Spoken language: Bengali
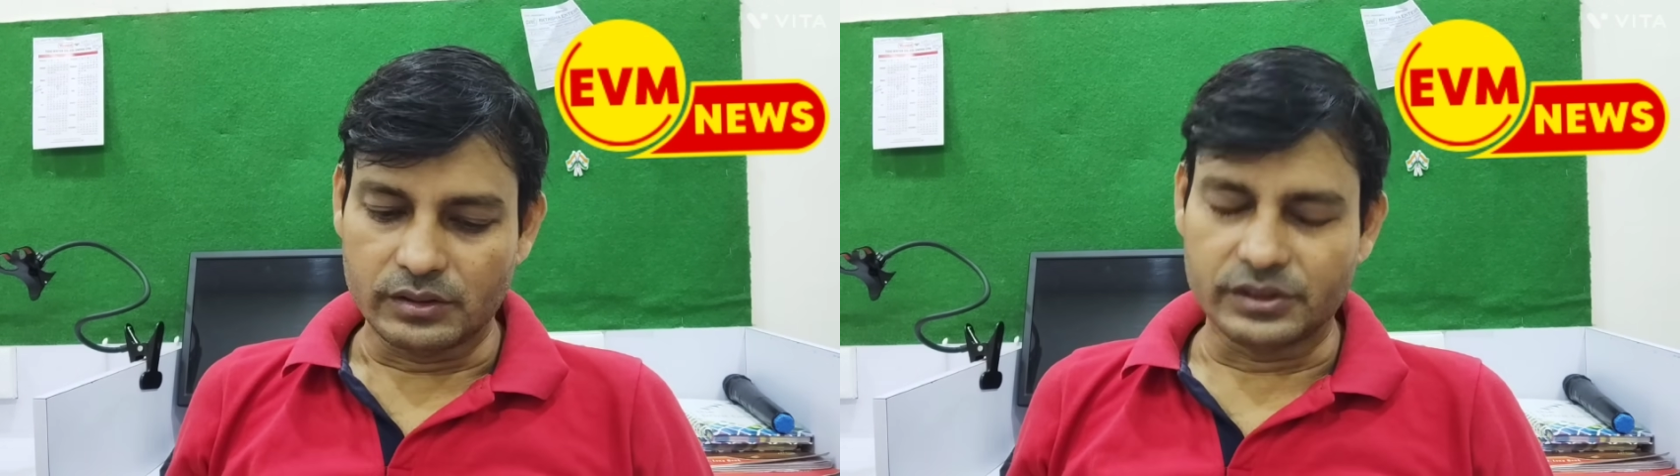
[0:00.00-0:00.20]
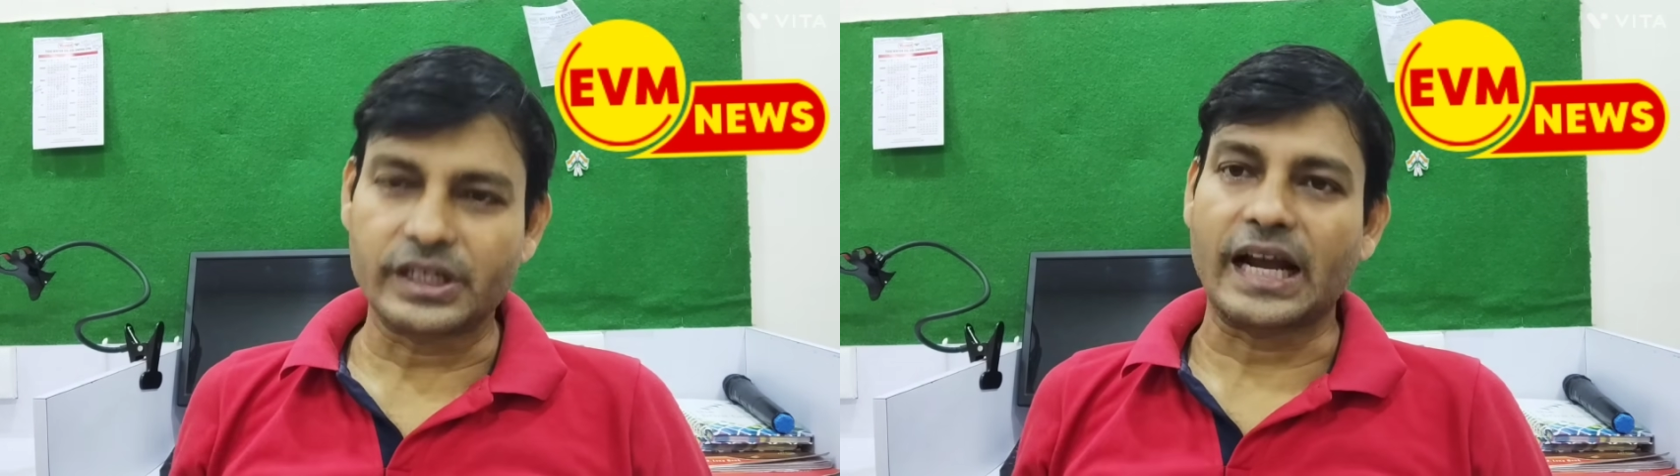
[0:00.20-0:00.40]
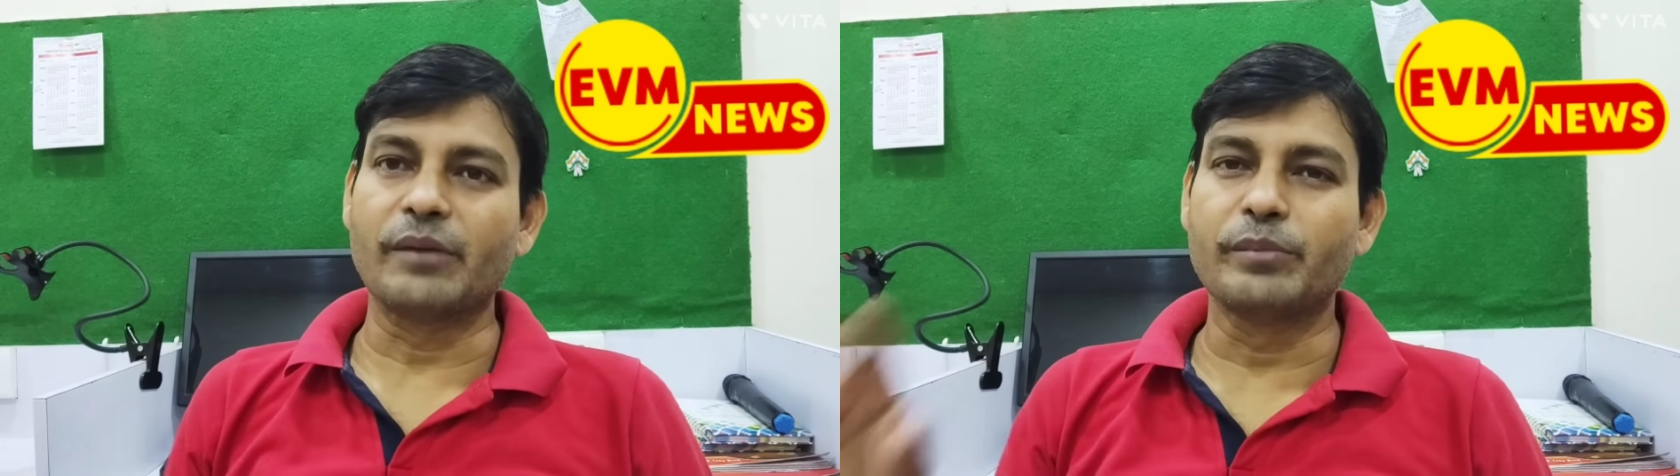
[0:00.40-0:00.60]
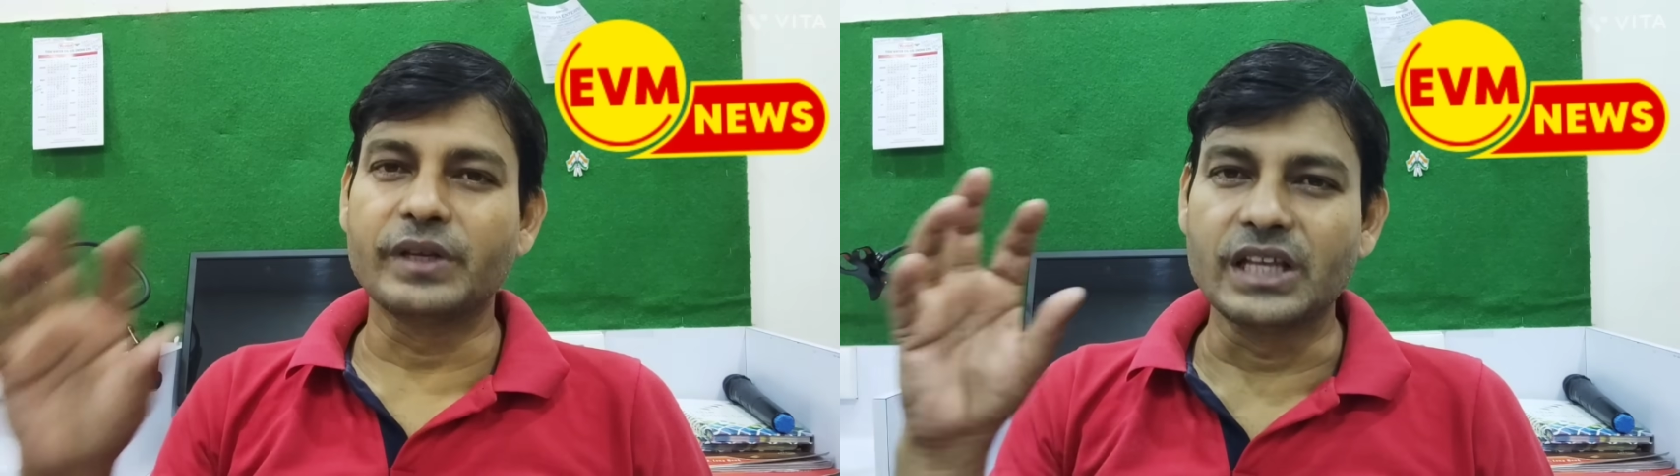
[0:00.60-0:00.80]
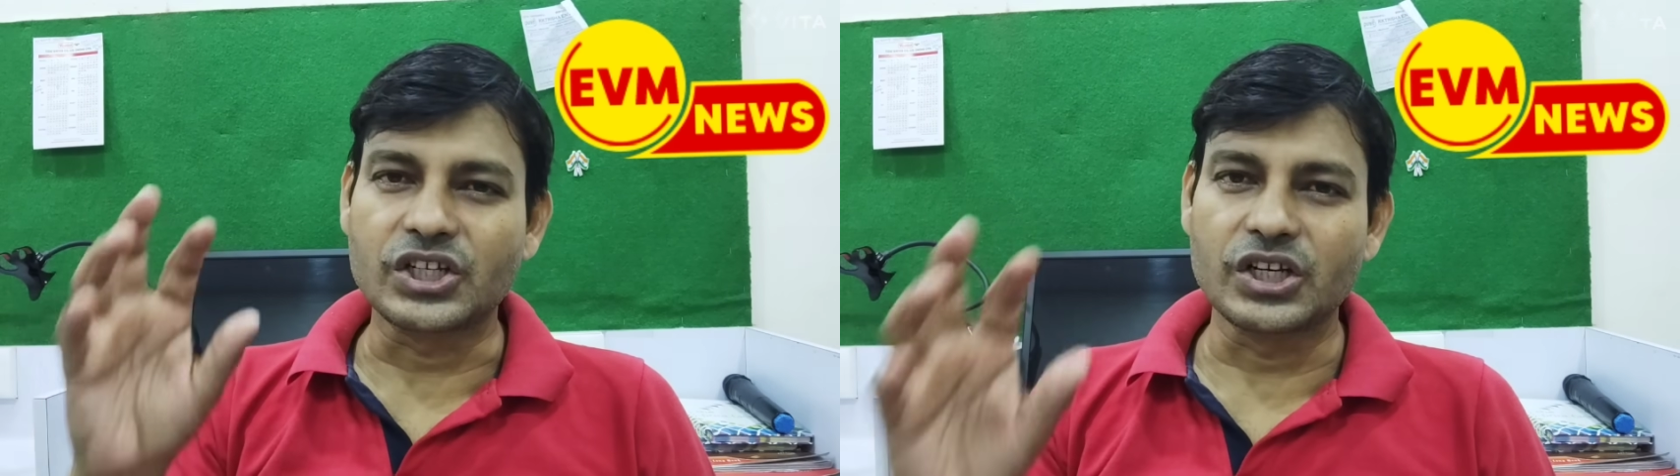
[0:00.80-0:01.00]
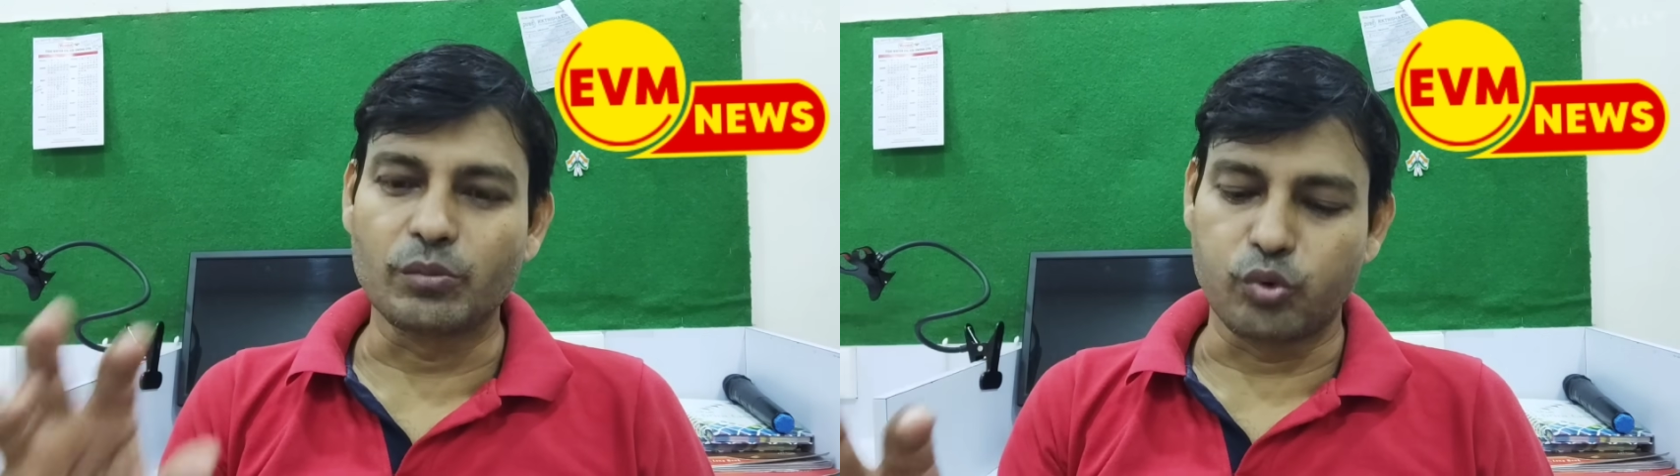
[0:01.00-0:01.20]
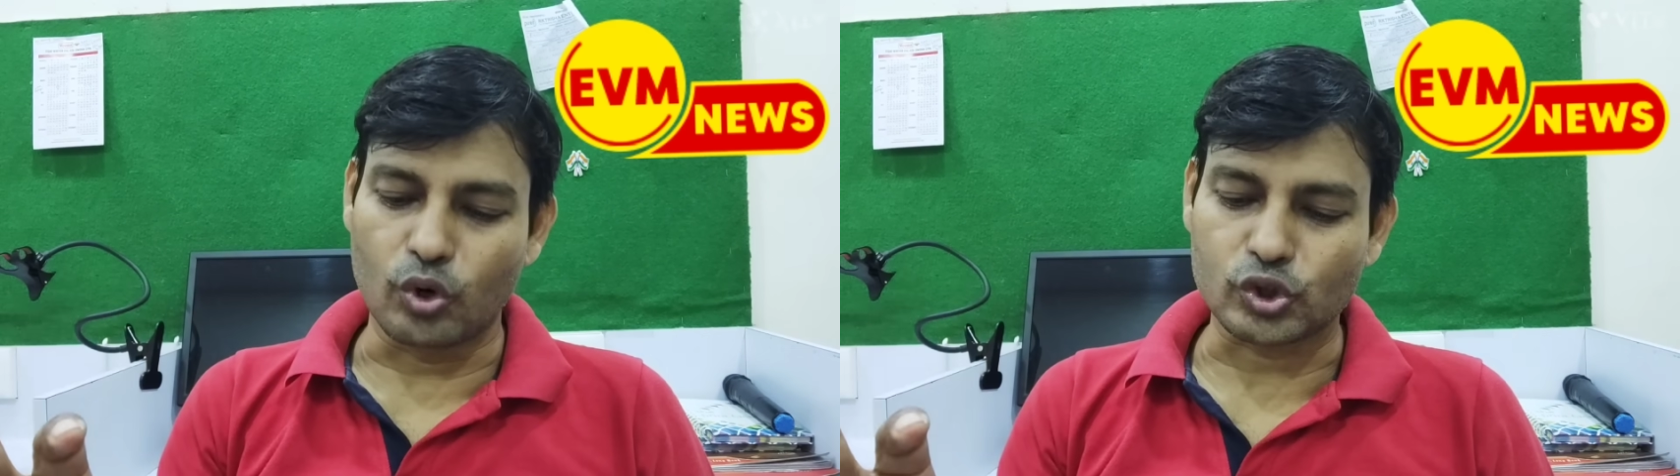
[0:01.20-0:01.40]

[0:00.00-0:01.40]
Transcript: যেখানে বিদেশি ভূ